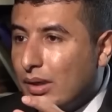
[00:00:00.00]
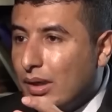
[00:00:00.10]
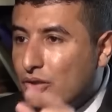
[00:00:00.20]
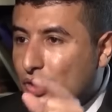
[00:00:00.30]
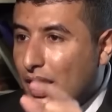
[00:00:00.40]

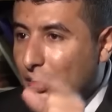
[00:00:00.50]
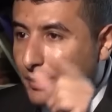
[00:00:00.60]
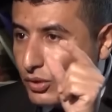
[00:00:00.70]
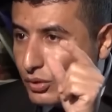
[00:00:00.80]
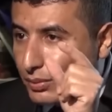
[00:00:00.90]
الجناح
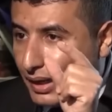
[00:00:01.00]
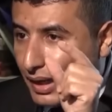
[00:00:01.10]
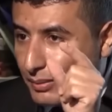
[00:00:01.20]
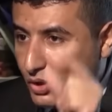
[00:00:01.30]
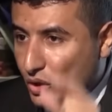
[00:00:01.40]
المحسوب
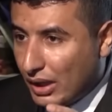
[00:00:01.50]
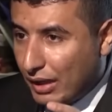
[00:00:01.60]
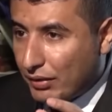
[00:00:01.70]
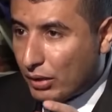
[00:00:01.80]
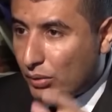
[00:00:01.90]
على ميشيل
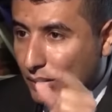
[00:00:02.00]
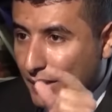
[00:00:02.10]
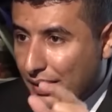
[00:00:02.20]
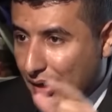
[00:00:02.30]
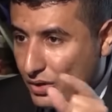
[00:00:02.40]
عفلق
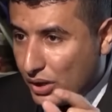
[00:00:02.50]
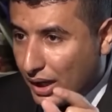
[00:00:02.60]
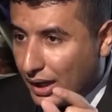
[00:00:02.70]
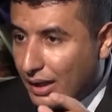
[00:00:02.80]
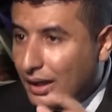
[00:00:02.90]
والبعث
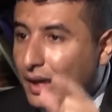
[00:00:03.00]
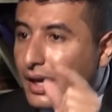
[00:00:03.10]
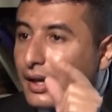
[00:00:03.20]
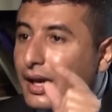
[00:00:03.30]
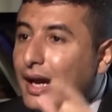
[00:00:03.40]
اجنحه
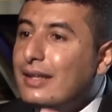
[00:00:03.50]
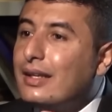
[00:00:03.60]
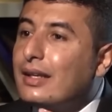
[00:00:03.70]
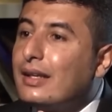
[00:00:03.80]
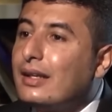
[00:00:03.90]
كان
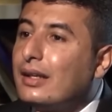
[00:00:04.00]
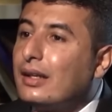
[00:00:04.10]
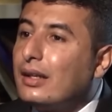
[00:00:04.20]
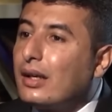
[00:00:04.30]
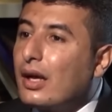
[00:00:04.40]

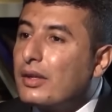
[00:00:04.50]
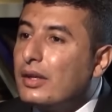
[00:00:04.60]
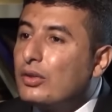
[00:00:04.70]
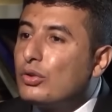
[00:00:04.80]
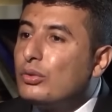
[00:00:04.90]
آه،
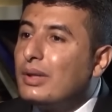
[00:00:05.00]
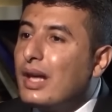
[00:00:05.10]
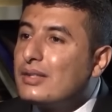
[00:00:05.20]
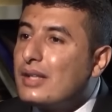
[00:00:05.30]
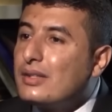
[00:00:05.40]
قضيتهم
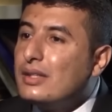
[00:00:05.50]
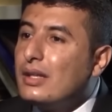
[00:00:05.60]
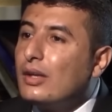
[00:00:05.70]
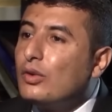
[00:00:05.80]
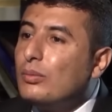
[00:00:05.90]

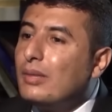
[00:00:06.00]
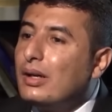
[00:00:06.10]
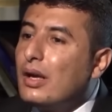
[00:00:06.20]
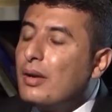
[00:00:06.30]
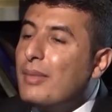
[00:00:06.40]
الاساسيه ان هم
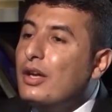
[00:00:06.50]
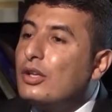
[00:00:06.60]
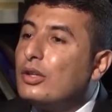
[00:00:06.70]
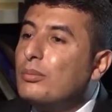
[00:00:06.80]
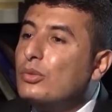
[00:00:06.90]
ما
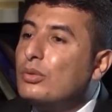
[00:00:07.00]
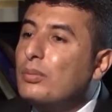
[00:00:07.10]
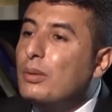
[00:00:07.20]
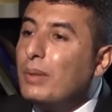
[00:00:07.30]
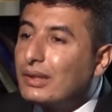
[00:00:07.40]
يهتمون
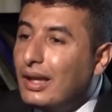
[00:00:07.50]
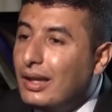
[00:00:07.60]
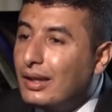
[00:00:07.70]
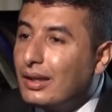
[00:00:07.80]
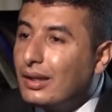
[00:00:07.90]

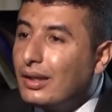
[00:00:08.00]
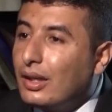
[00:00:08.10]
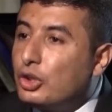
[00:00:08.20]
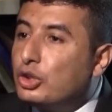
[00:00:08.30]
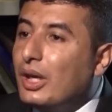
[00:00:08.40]
بالبطل
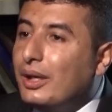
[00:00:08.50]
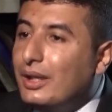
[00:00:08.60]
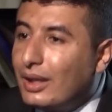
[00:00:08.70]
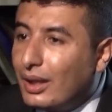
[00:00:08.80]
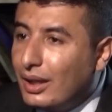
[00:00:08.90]

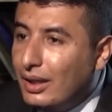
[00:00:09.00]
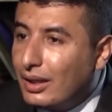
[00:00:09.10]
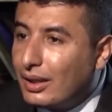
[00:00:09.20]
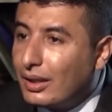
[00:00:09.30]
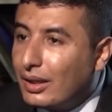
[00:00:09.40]
التاريخي
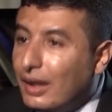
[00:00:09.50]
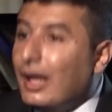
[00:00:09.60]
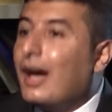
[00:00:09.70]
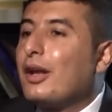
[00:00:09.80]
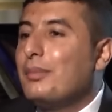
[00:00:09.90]

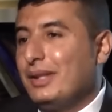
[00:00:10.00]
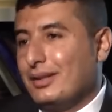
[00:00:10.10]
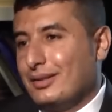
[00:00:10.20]
العربي